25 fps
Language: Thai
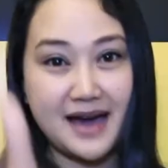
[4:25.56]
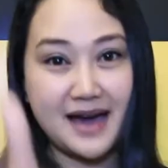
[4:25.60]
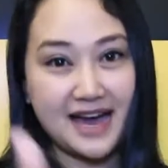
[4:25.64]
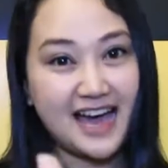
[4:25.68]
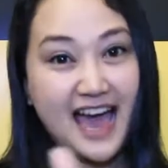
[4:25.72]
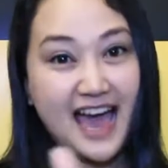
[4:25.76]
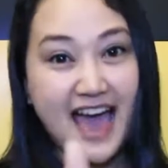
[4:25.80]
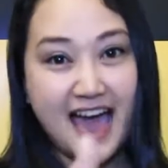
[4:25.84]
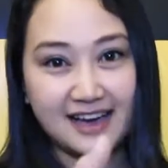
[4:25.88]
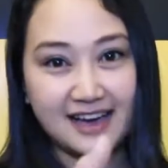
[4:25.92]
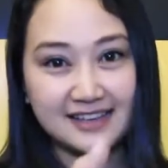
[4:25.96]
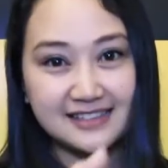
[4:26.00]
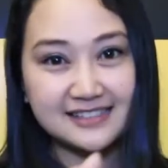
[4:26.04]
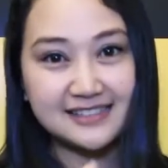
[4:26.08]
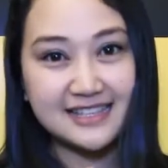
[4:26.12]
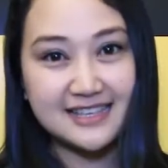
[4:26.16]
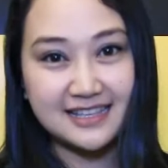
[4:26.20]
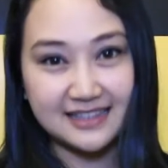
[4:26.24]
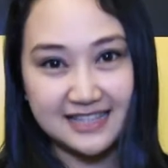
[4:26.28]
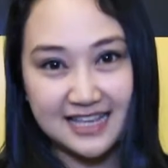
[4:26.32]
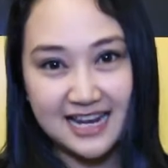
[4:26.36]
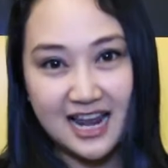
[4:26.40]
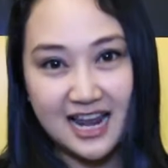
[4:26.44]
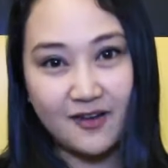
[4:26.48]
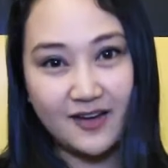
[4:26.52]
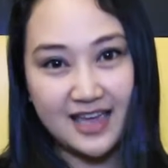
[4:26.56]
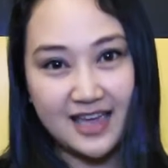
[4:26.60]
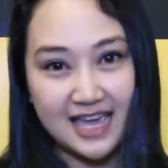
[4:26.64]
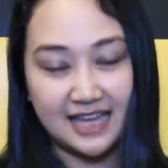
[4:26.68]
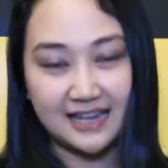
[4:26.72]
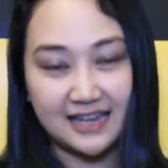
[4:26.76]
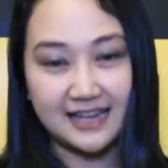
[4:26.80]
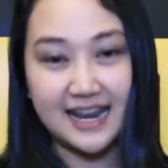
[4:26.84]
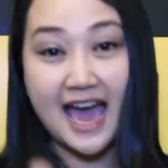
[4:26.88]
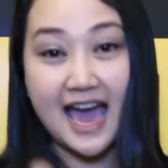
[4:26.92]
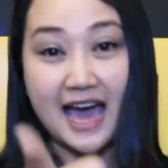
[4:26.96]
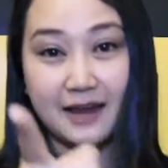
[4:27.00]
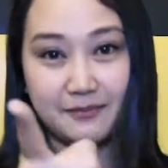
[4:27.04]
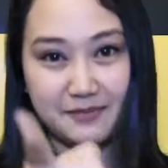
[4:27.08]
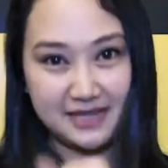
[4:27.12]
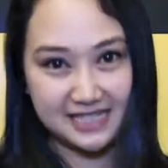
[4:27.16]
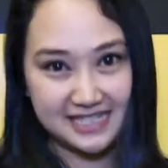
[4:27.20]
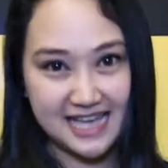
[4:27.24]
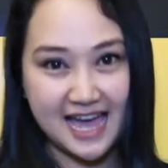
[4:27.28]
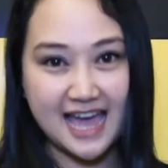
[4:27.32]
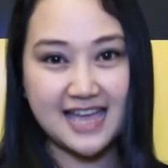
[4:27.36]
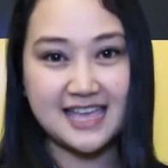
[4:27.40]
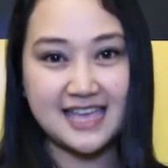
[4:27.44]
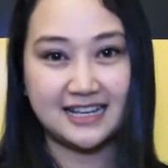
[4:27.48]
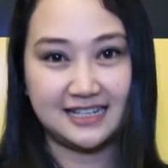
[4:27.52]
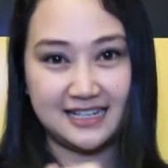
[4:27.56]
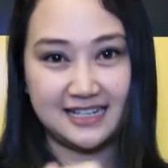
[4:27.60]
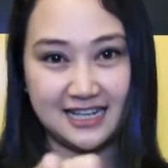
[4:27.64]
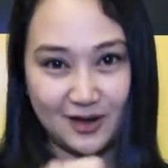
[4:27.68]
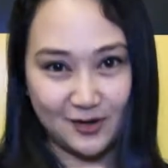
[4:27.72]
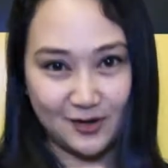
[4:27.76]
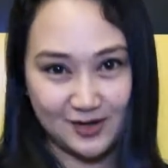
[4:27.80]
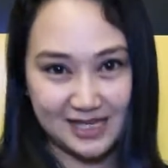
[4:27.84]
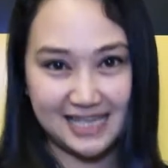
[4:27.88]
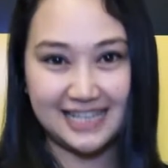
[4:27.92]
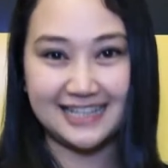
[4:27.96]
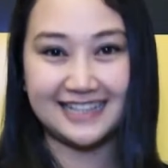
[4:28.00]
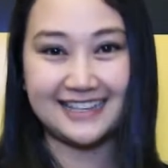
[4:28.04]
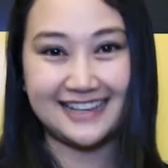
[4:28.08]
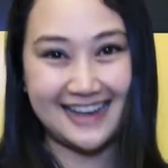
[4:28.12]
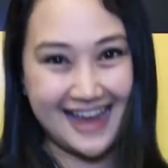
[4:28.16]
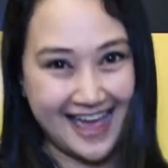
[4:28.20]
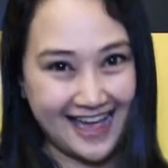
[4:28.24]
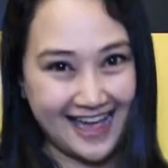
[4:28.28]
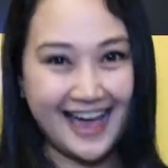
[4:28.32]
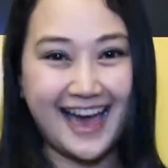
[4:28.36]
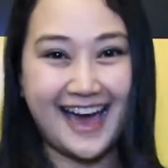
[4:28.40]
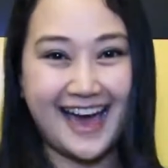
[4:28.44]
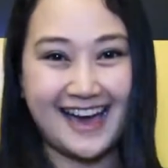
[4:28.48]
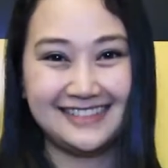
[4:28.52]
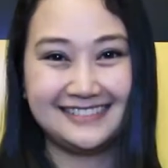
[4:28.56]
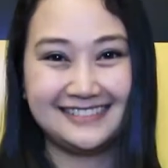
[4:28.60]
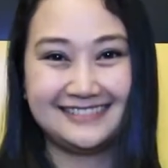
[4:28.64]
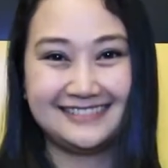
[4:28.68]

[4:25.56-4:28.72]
บางครั้งสิ่งที่เราเห็นอาจไม่ใช่อย่างที่เราคิดก็ได้ค่ะ